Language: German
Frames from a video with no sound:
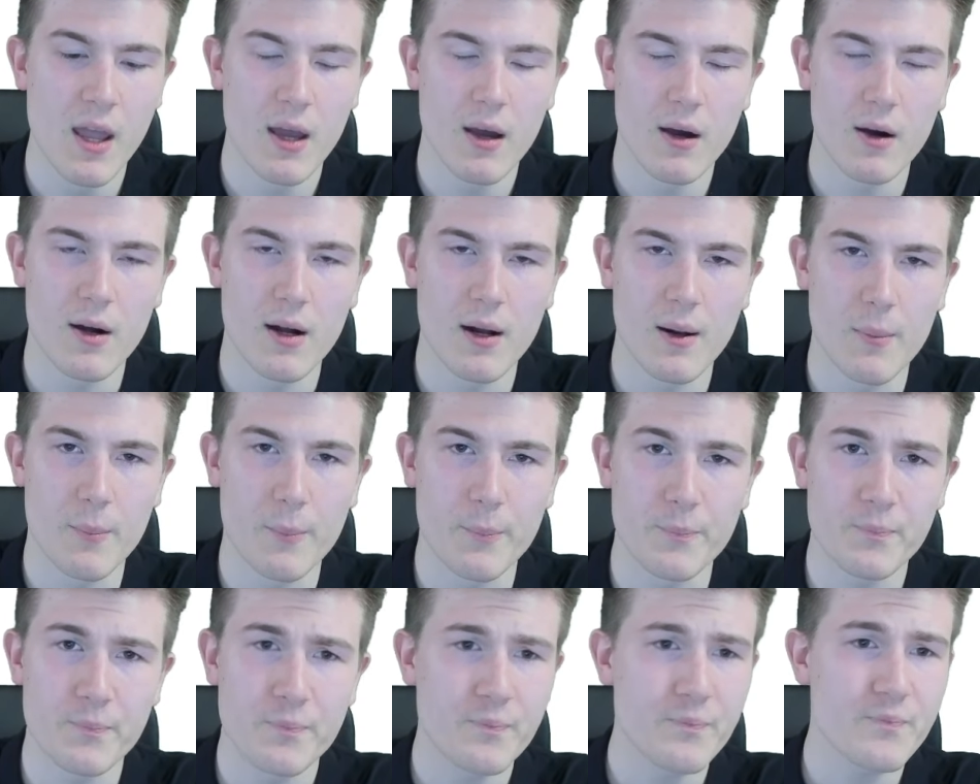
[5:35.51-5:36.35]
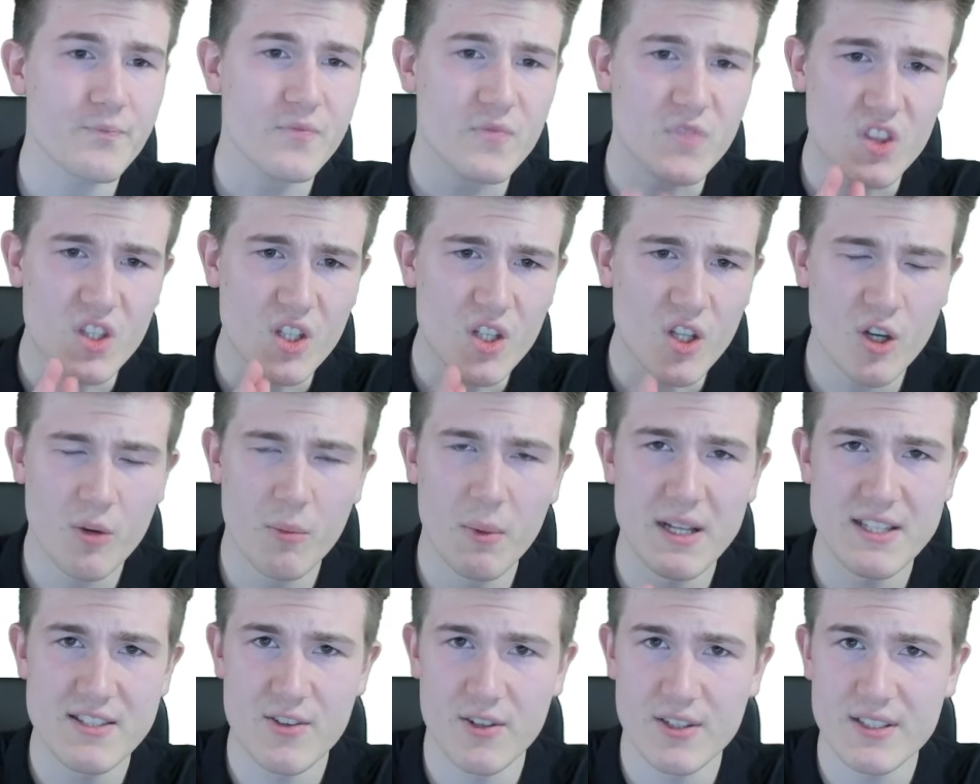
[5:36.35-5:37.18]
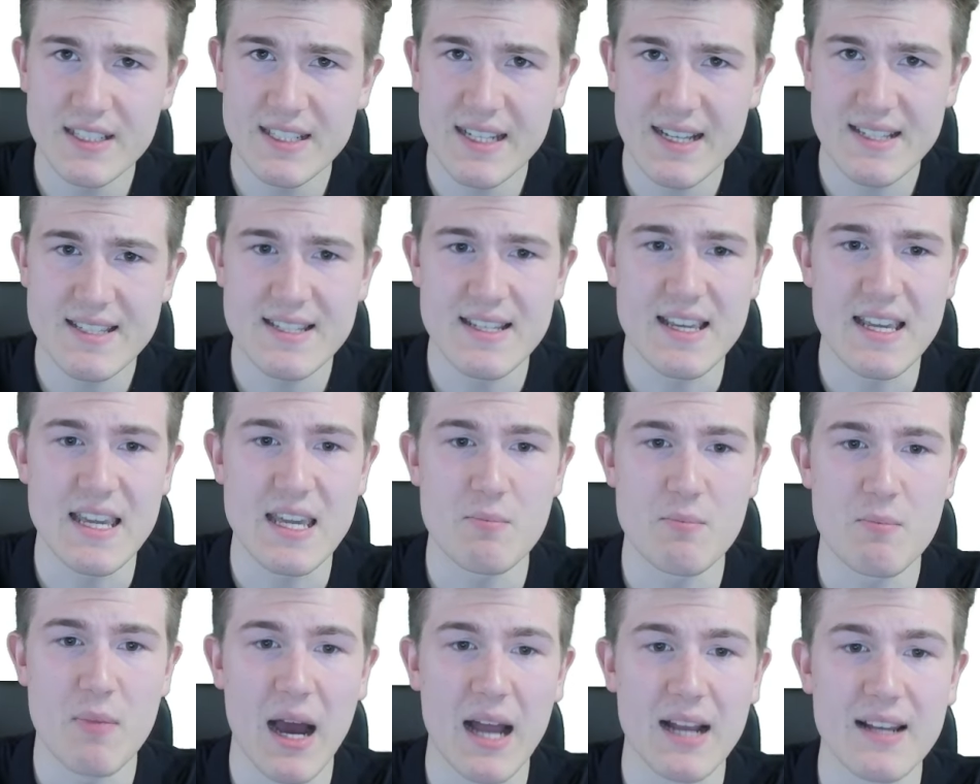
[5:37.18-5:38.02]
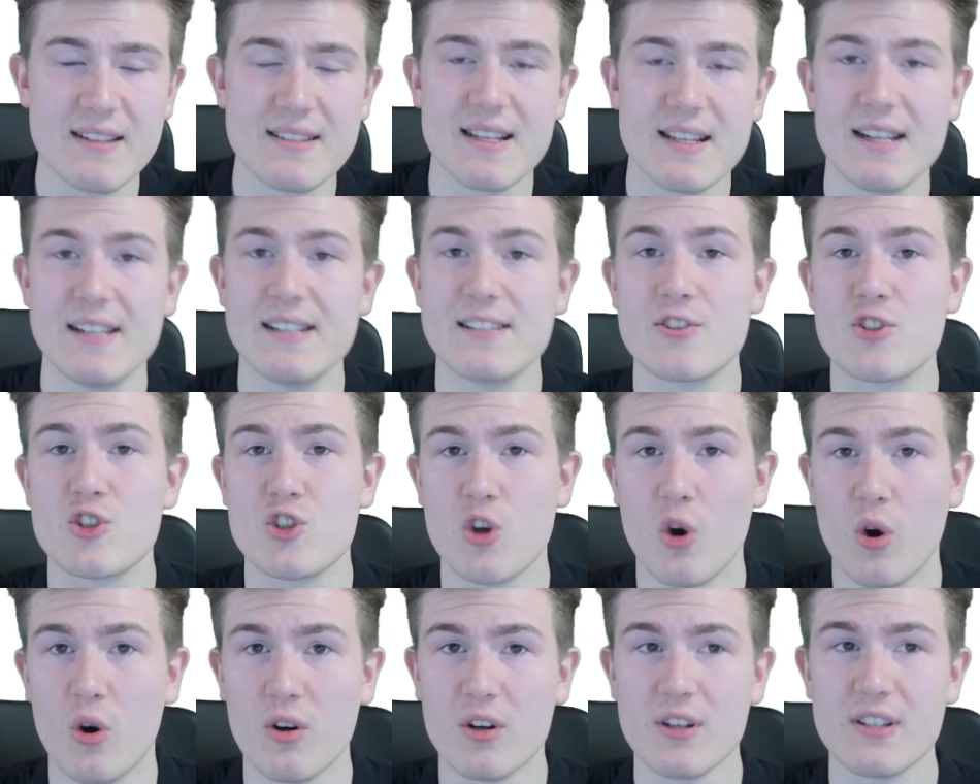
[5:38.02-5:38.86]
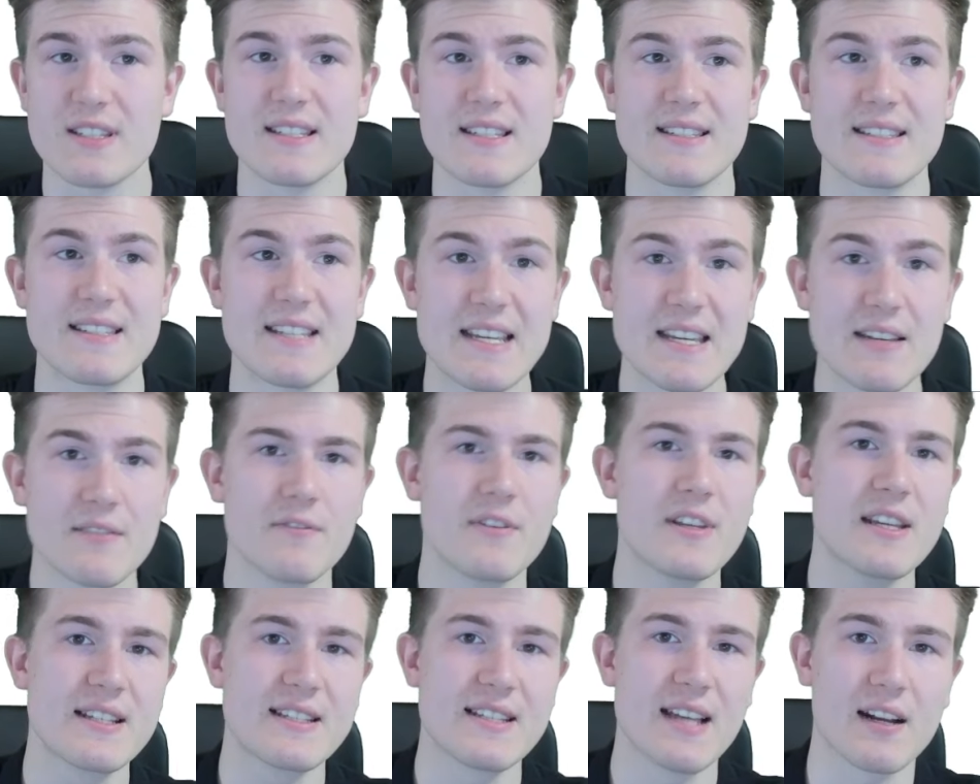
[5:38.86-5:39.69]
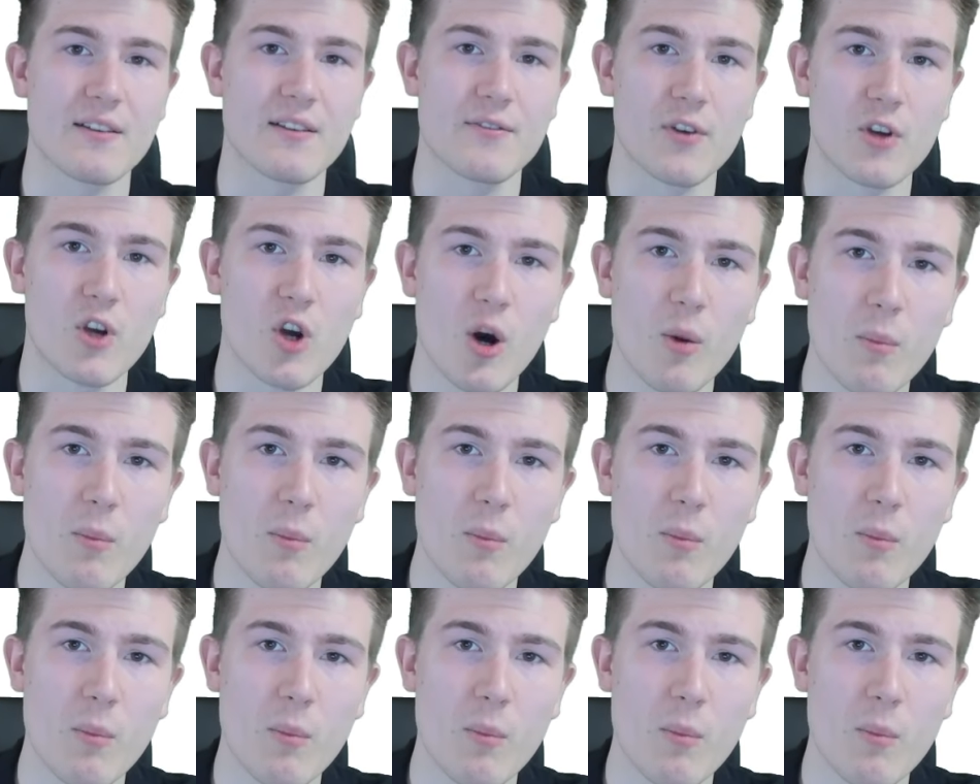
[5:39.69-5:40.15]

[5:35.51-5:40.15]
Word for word: Ähm, man sollte das hier eben alles als Chance sehen. Wie gesagt, wir kommen